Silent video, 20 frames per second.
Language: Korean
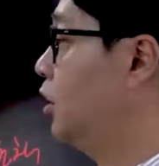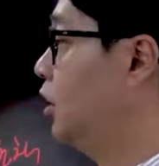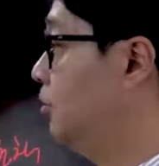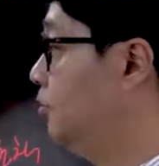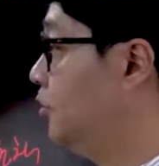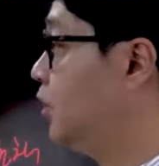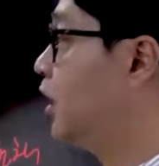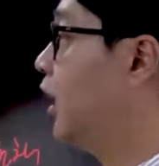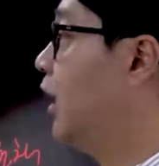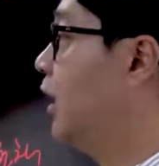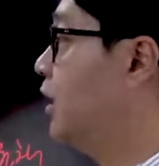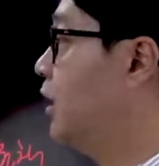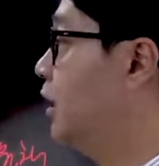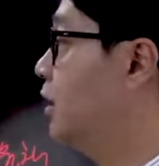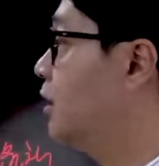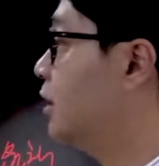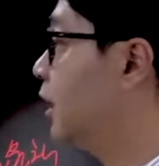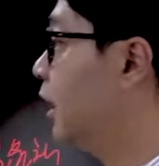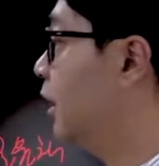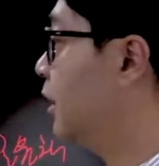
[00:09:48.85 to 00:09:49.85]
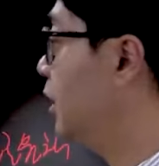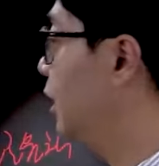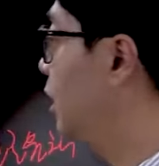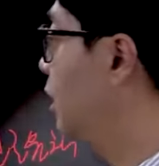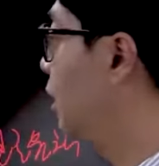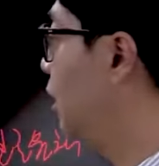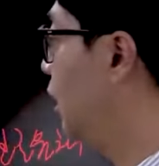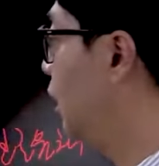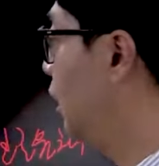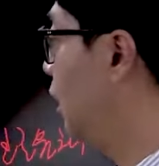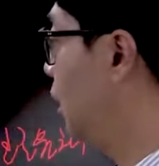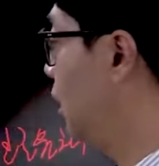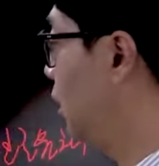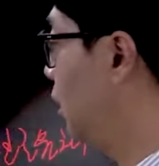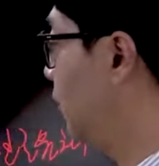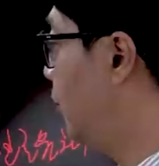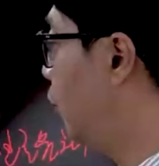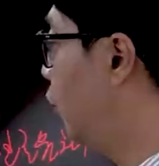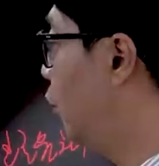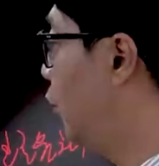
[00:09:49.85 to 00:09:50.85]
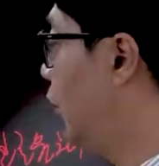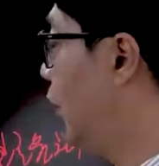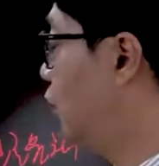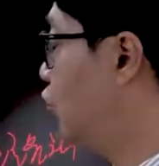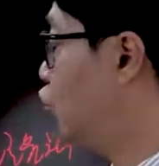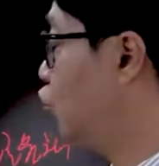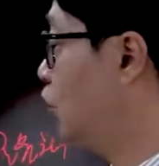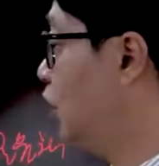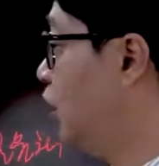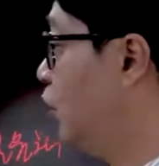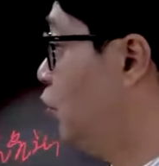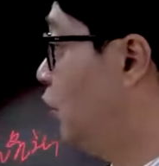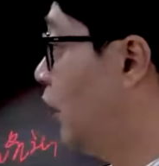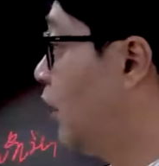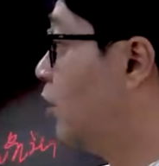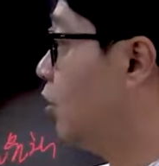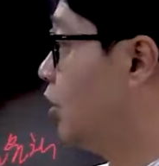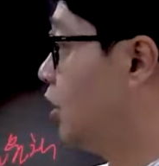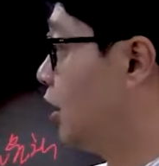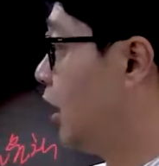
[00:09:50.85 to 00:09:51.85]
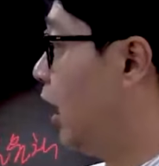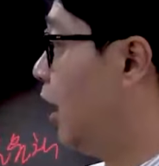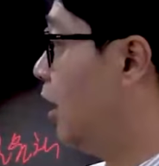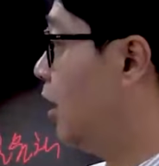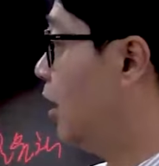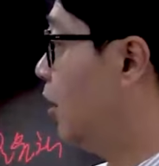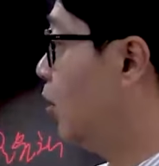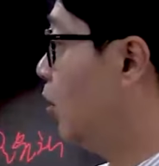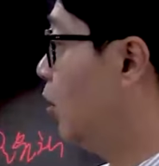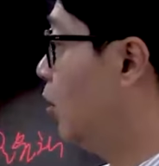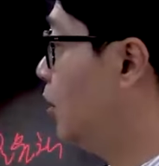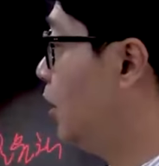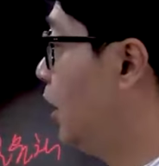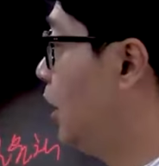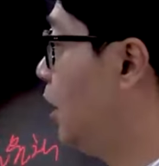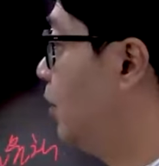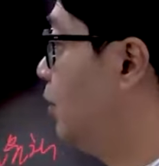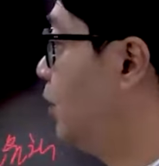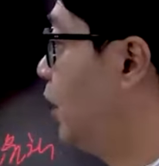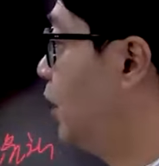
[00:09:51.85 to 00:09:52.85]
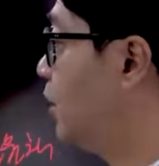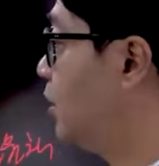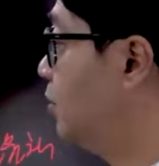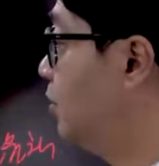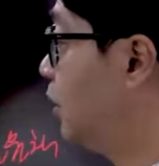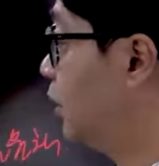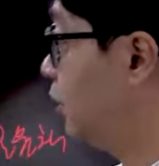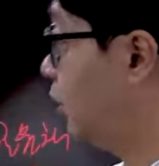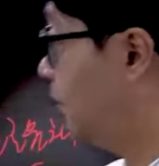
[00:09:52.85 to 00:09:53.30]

임차인인 상인을 어, 보호해주기 위한 것이다라고 생각하면 되겠습니다.